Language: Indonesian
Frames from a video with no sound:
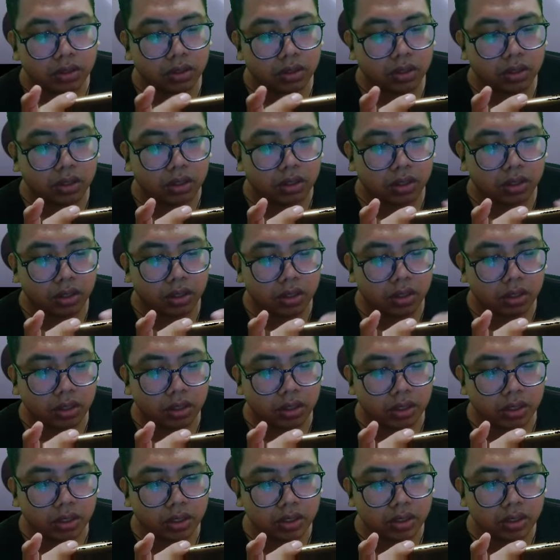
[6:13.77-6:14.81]
nih kayak
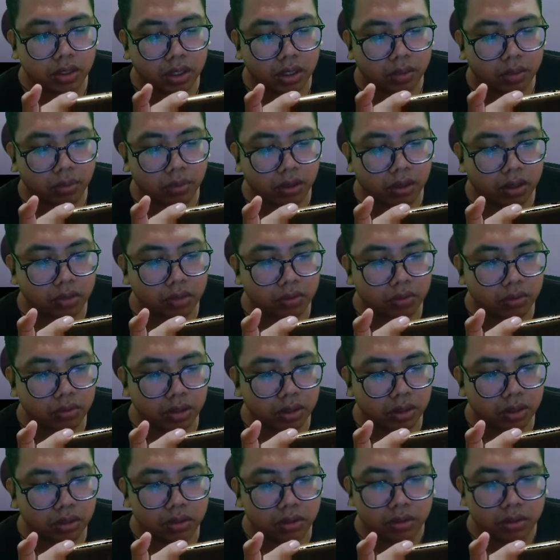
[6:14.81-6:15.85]
gini guys ya
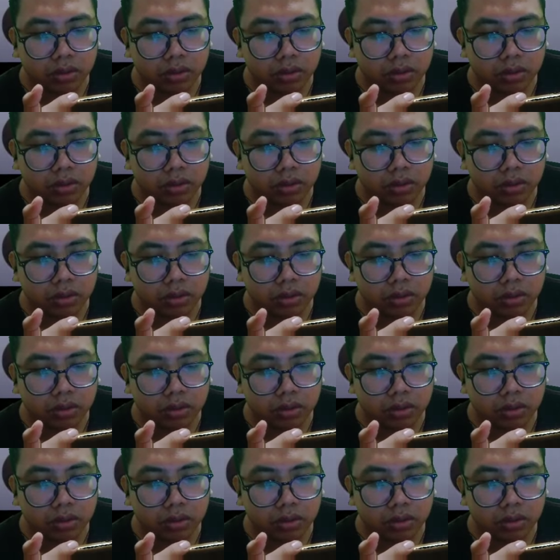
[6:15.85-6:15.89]
pengaturan